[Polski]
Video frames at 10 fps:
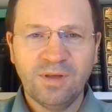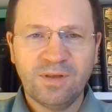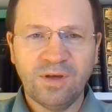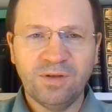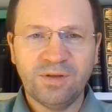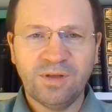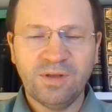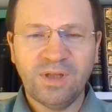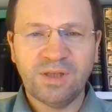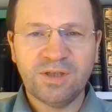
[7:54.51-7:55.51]
Sąd
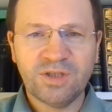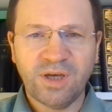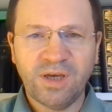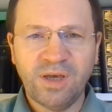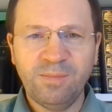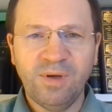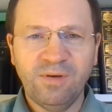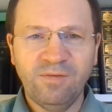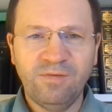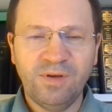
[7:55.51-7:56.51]
nad grzechem
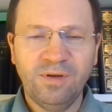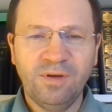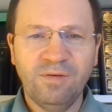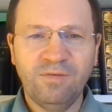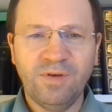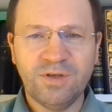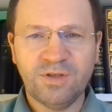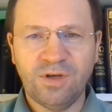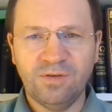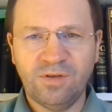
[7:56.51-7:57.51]
w
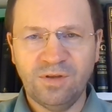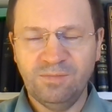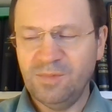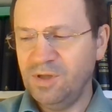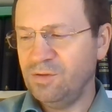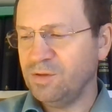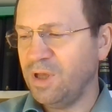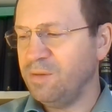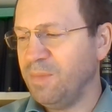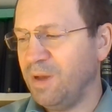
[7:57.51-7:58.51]
wierzącym. I
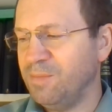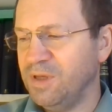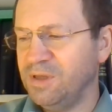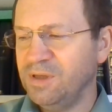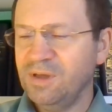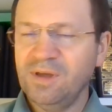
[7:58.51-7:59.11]
tutaj mamy